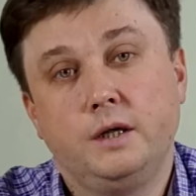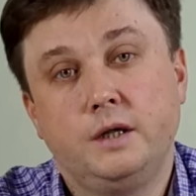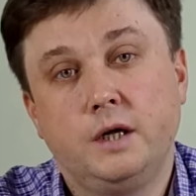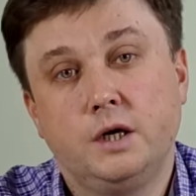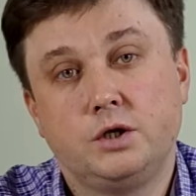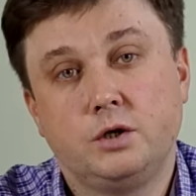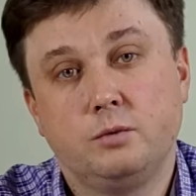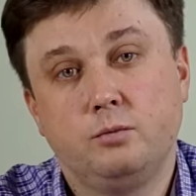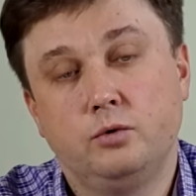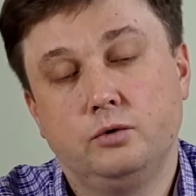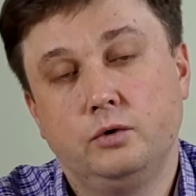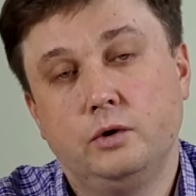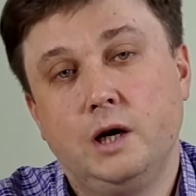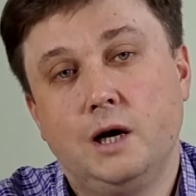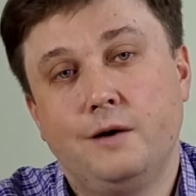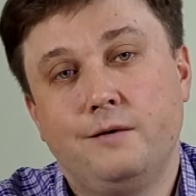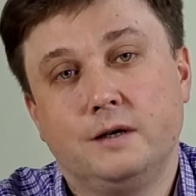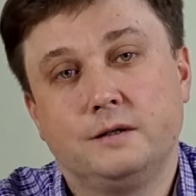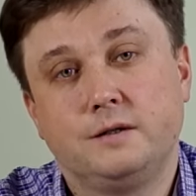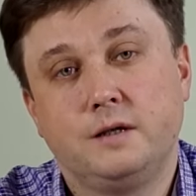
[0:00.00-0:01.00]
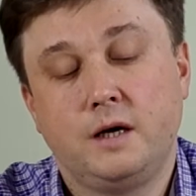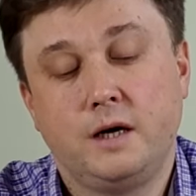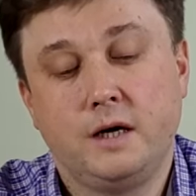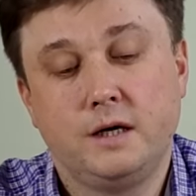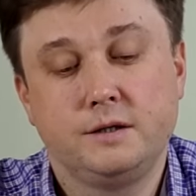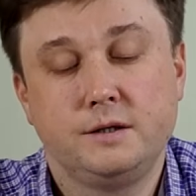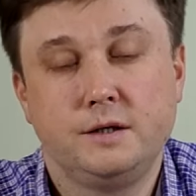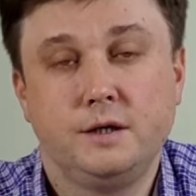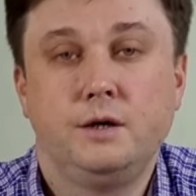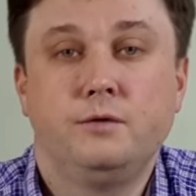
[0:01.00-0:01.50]
и дальше буду для вас
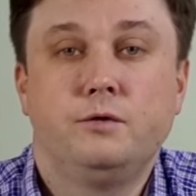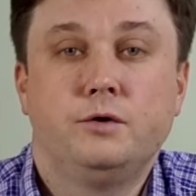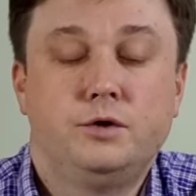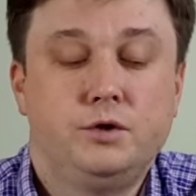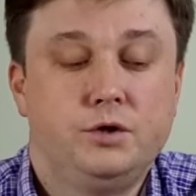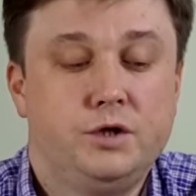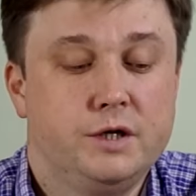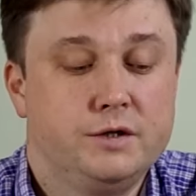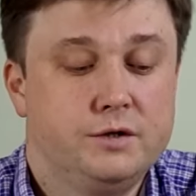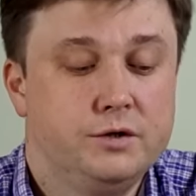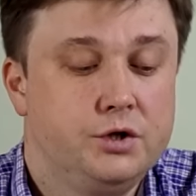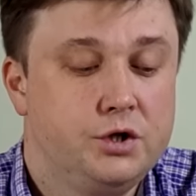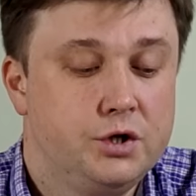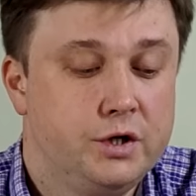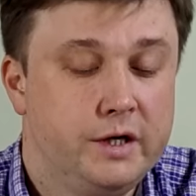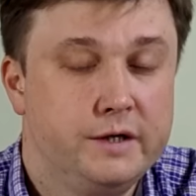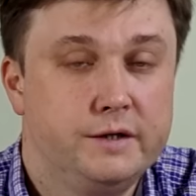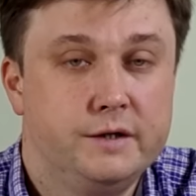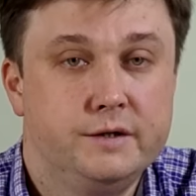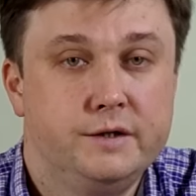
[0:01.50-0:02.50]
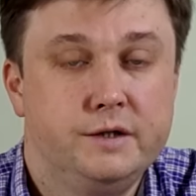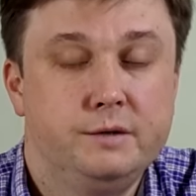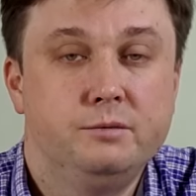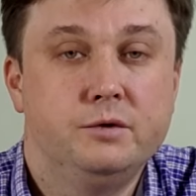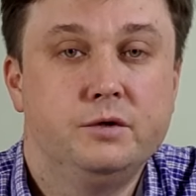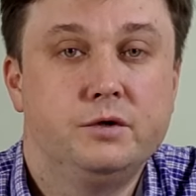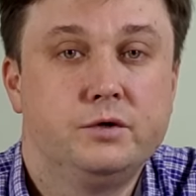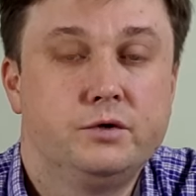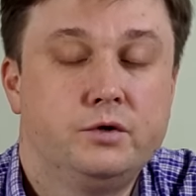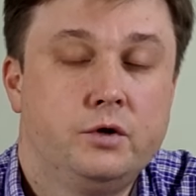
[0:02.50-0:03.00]
стараться. И вот сейчас начинается
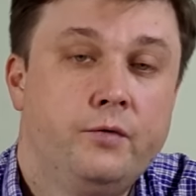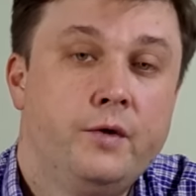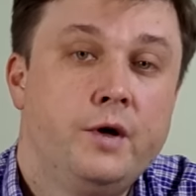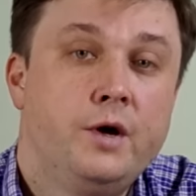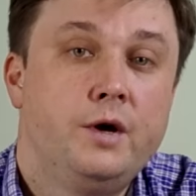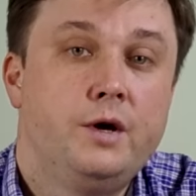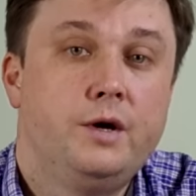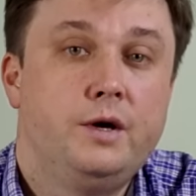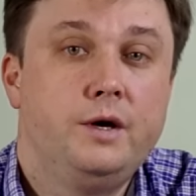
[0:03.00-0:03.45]
зимний сезон,